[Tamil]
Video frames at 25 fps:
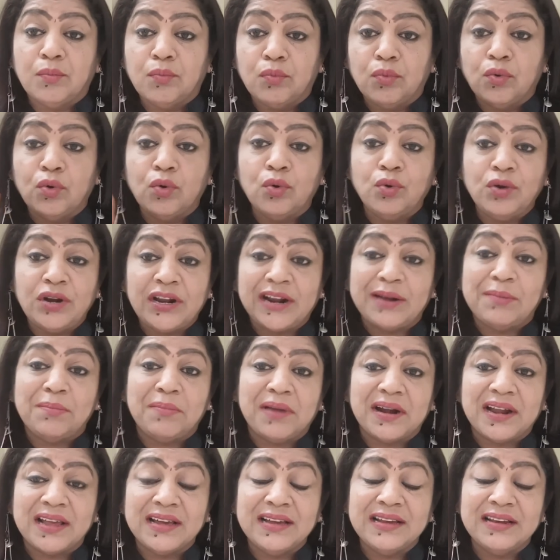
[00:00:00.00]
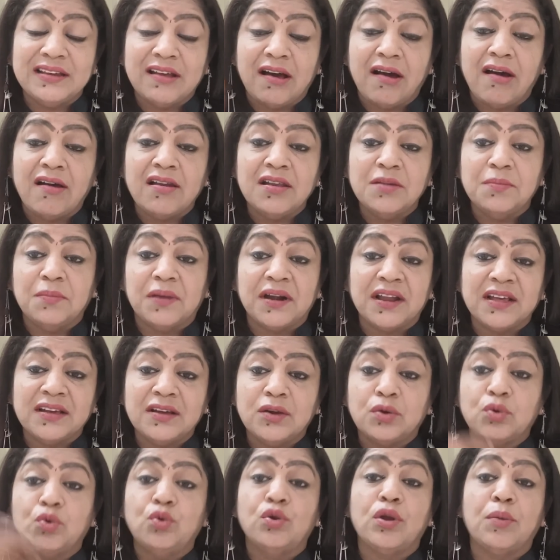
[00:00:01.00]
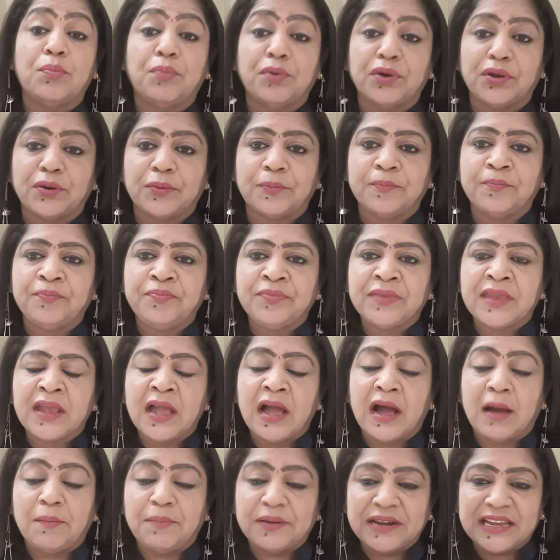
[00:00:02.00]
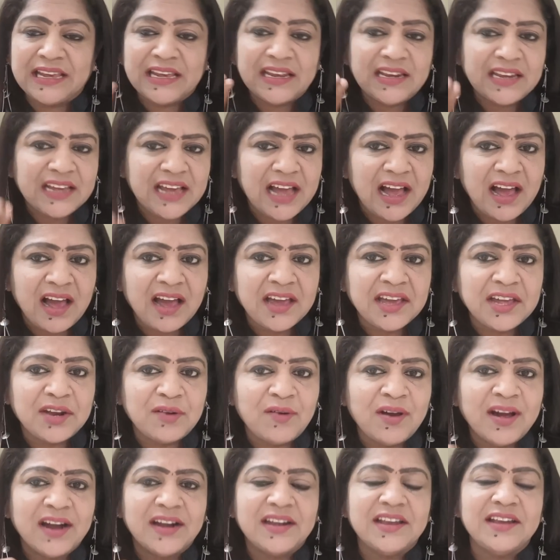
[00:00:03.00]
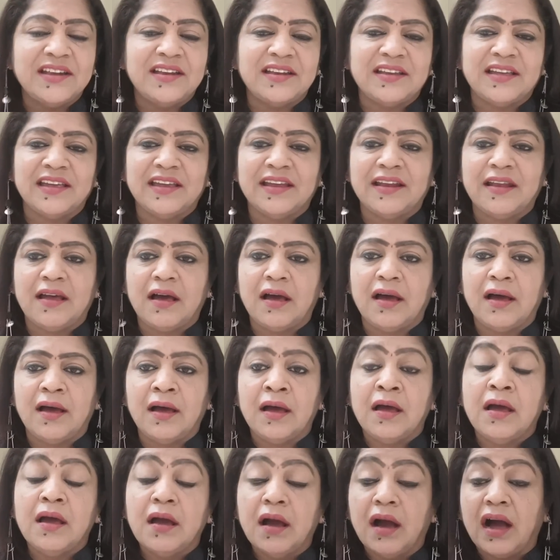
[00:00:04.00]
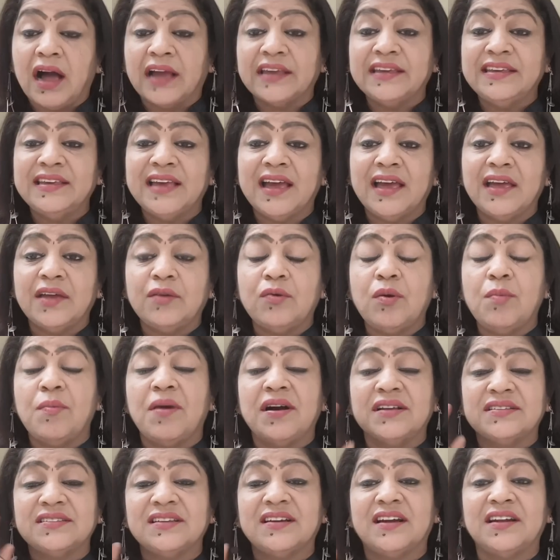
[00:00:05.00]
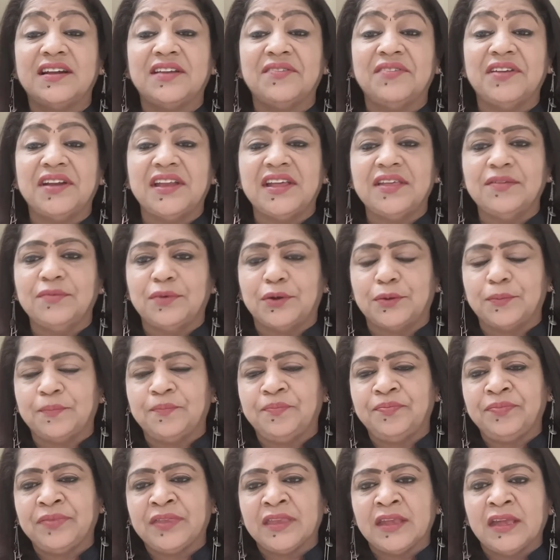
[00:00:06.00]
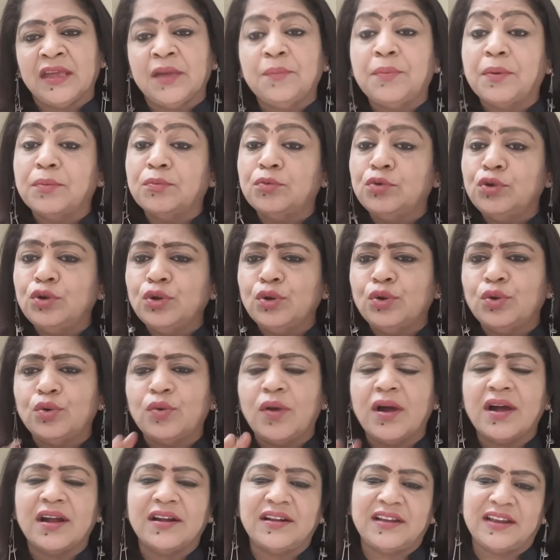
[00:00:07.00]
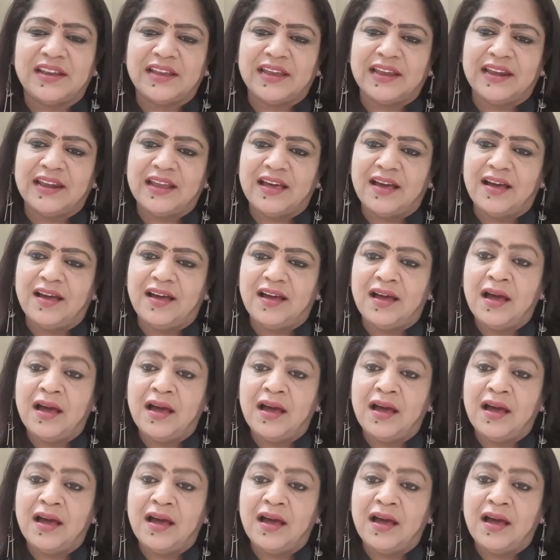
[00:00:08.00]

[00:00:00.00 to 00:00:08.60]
மூன்றரை மடங்கு நாலு மடங்கு கூட போயிடும் அப்போ நீங்கள் இன்றைக்கி ஆயிரம் ரூபா கட்டிட்டு இருக்கீங்கன்னா ஐயாயிரம் ரூபா மாதம் கட்ட வேண்டியது வரும் இப்போ முந்நூறுரூவா கட்டுறீங்கன்னா